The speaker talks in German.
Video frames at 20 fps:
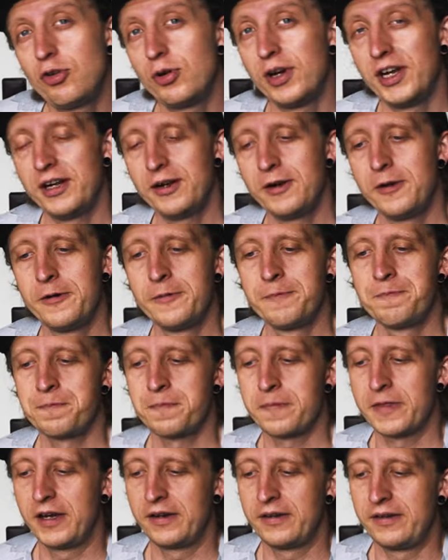Trail.
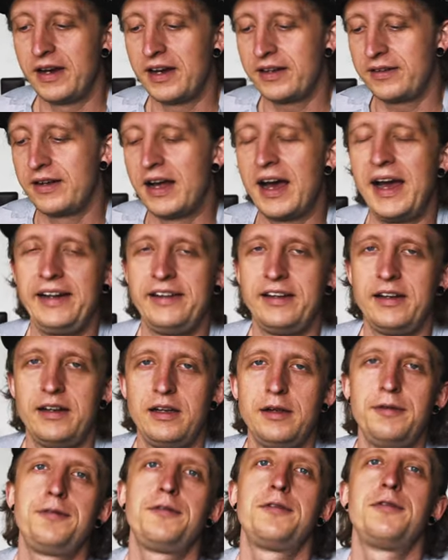Der hat einen eigenen
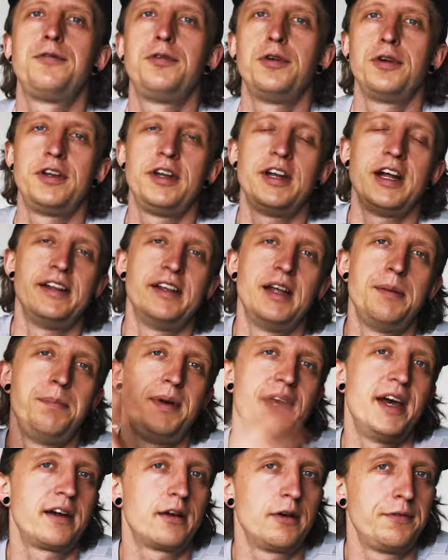Lift für den anderen
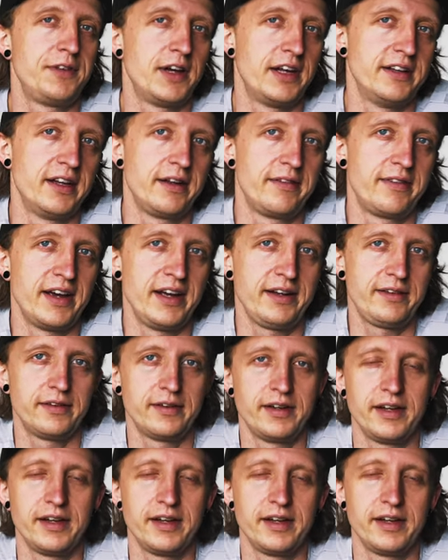Berg auf der anderen Seite.